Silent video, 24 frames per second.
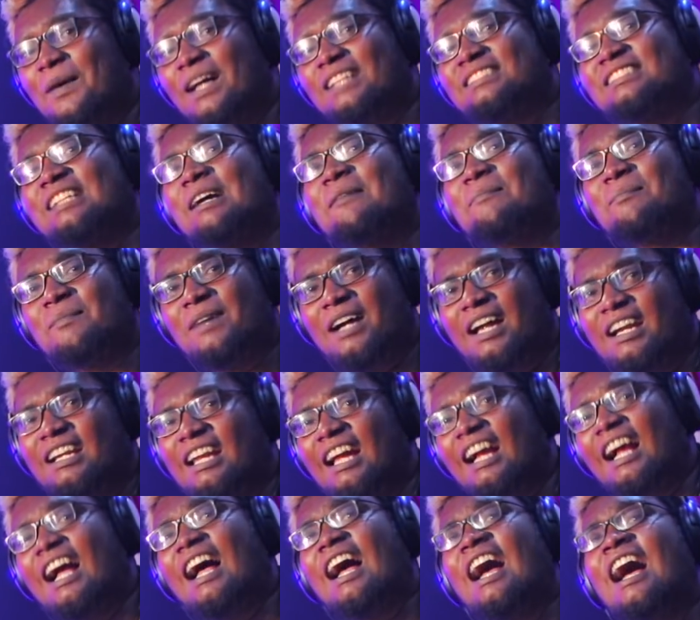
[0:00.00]
பாசம்
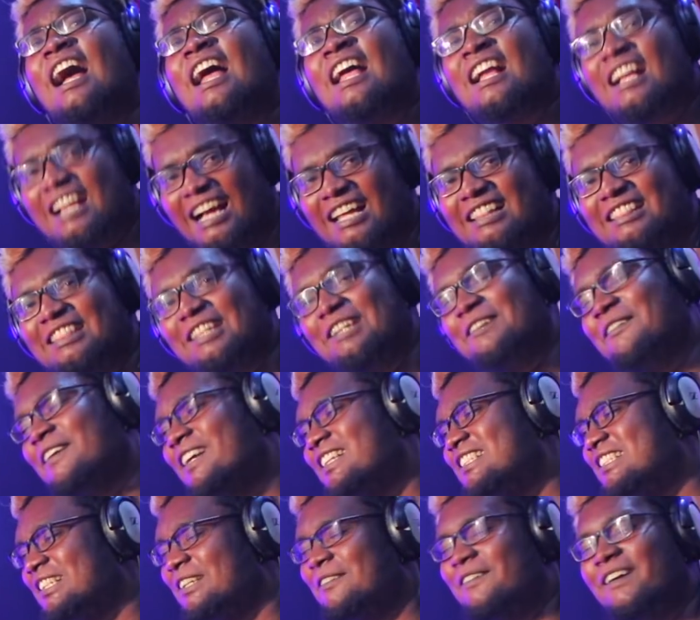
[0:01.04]
அழகா கத்தி
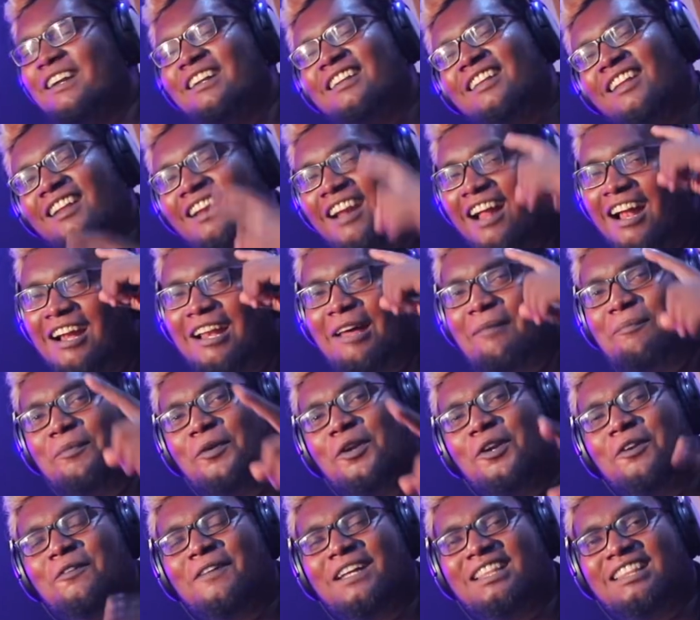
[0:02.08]
வச்சு வெட்டுறாட
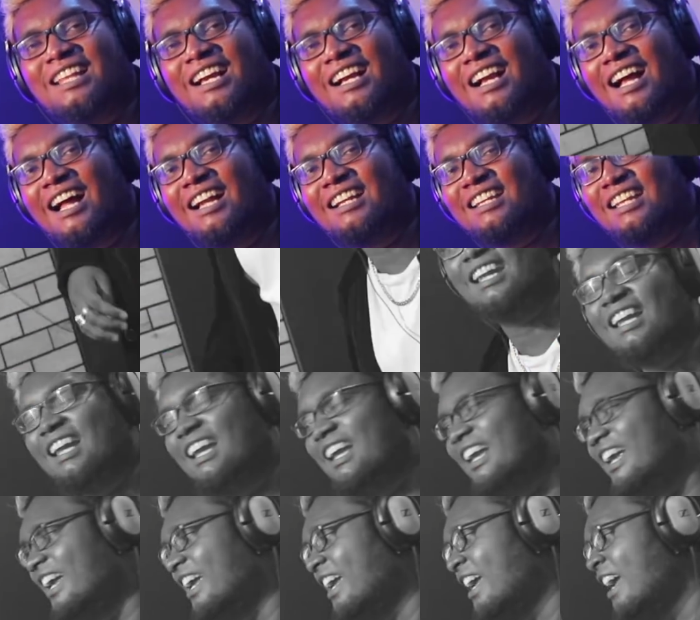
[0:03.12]
புருவத்தை காட்டி
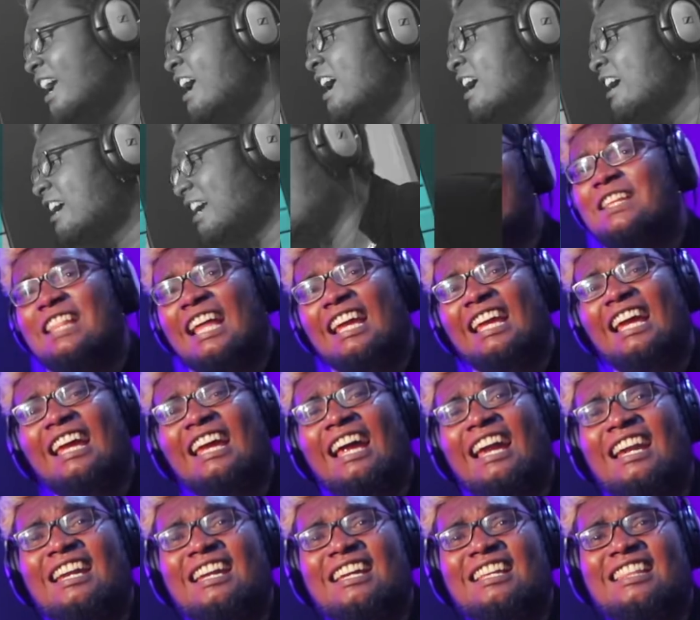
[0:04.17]
கவிதையை
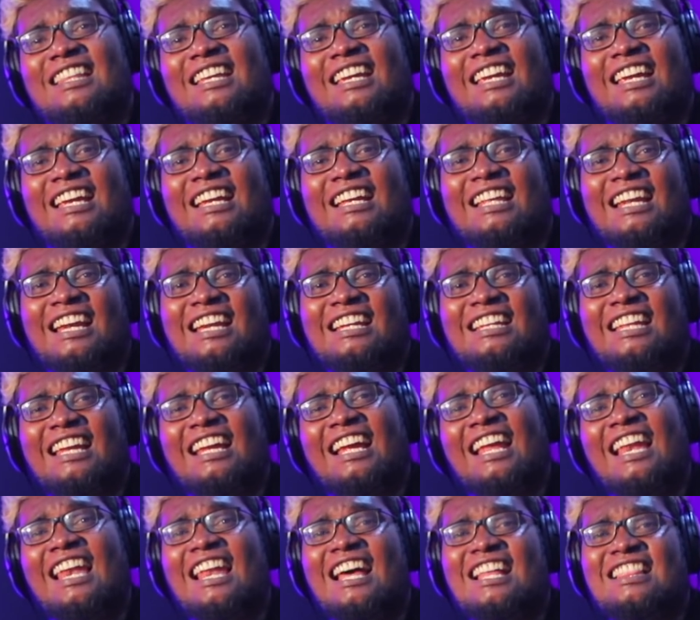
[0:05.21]
எழுதி
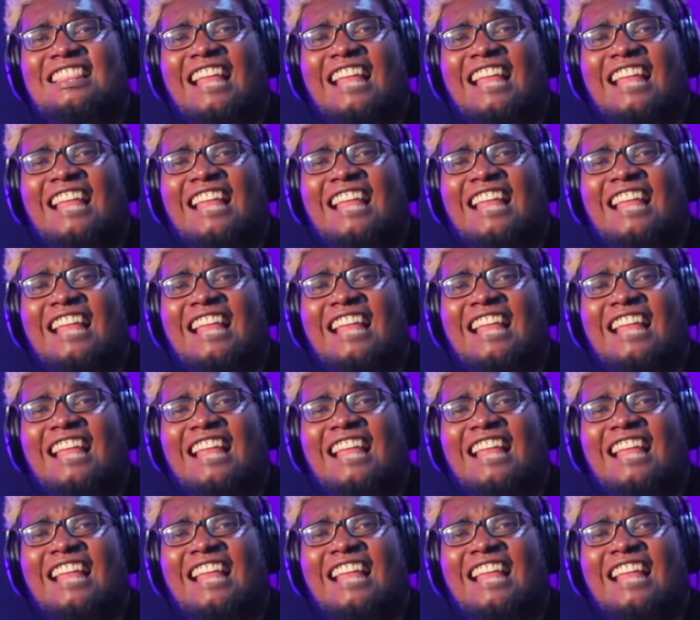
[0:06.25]
கீட்டிங்கில